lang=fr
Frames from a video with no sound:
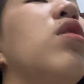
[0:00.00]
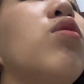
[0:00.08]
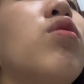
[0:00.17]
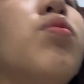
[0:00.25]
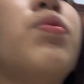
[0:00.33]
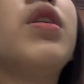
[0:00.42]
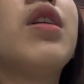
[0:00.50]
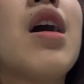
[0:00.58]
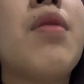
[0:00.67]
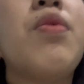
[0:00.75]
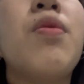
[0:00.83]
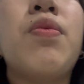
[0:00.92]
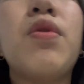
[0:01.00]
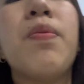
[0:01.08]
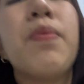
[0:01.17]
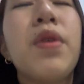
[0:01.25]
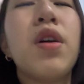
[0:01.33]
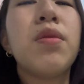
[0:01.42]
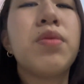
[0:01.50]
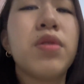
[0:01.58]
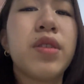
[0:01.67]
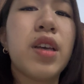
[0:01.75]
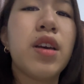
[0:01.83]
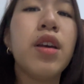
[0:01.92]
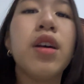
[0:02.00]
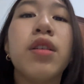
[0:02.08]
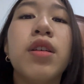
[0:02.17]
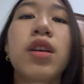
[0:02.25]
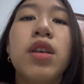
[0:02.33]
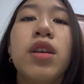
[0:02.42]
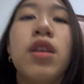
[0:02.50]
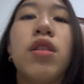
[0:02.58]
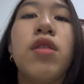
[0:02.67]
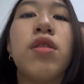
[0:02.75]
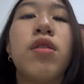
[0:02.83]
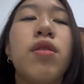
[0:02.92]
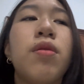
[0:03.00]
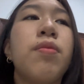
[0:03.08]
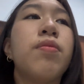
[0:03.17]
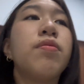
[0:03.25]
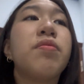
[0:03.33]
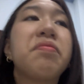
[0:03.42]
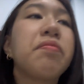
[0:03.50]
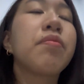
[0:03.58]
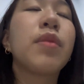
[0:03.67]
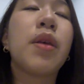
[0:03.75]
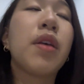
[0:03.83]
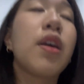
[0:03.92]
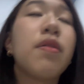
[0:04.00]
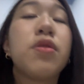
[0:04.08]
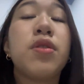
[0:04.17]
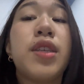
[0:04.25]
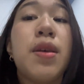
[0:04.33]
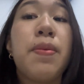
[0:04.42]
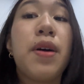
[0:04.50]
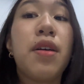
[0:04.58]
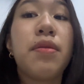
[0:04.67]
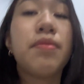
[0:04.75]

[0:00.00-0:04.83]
euh, un peu plus pop, j'en sais rien. Euh, de rêve, je sais pas.